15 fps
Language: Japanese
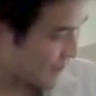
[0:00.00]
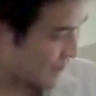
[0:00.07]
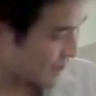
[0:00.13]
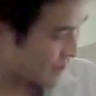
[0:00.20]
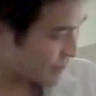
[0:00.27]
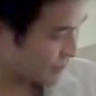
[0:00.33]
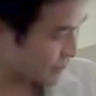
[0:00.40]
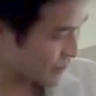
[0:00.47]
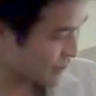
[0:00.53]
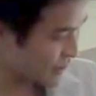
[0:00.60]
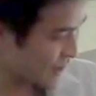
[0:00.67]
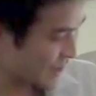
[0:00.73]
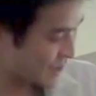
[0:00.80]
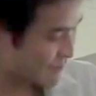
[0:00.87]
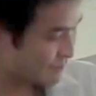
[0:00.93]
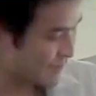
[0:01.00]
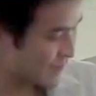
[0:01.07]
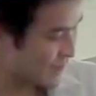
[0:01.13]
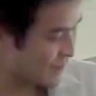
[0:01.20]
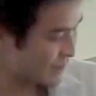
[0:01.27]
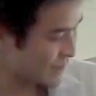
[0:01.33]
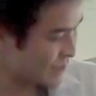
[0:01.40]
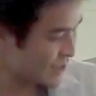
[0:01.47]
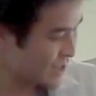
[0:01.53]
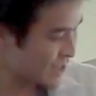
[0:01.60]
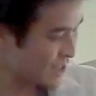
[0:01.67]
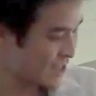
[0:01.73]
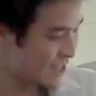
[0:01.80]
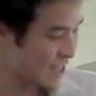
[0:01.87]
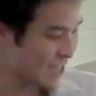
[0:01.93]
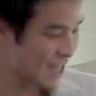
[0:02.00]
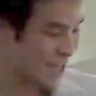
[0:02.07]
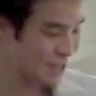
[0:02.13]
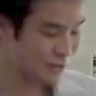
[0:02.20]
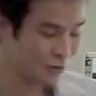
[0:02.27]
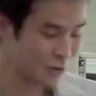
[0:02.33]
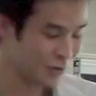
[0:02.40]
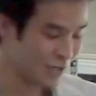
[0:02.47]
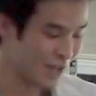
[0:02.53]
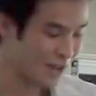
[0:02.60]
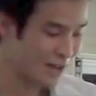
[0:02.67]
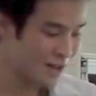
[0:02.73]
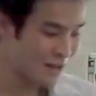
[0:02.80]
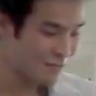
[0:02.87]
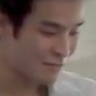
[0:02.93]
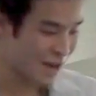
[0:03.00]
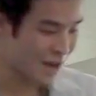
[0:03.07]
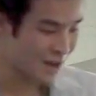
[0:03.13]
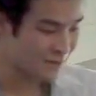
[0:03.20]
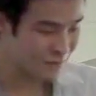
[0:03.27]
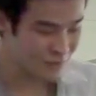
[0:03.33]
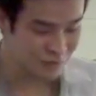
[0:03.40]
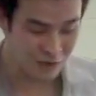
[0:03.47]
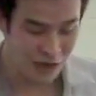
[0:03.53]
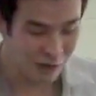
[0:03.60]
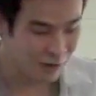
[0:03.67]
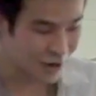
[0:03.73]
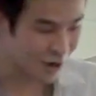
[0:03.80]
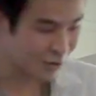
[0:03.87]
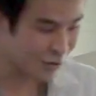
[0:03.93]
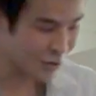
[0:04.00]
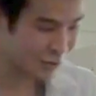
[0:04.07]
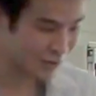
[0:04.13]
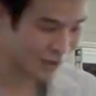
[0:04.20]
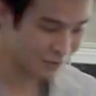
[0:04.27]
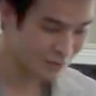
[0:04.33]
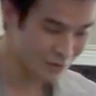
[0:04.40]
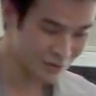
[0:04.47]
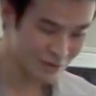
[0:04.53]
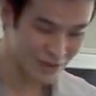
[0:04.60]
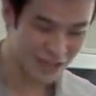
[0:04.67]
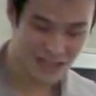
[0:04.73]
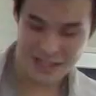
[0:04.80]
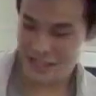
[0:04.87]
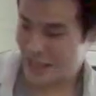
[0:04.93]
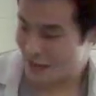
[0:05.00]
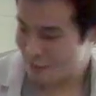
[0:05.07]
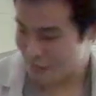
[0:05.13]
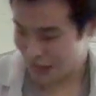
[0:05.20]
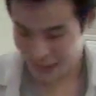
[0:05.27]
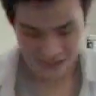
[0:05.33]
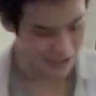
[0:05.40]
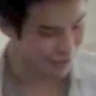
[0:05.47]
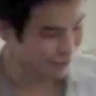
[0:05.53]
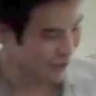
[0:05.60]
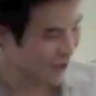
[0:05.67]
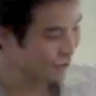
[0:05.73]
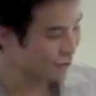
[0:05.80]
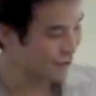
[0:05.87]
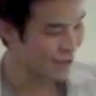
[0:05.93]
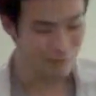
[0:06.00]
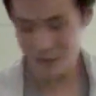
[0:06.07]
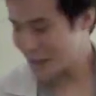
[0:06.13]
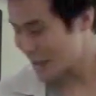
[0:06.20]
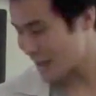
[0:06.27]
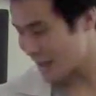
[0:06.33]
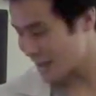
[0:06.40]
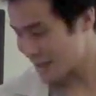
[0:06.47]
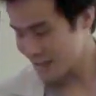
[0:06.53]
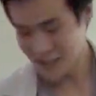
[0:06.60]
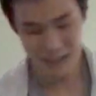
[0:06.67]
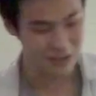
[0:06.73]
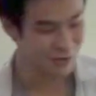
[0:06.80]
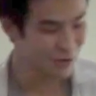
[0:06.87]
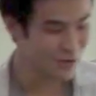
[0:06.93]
府は事故の重大性を全く認識していないのような、まあ、不安を煽るような文章に対してバカ左翼煽るなみたいな形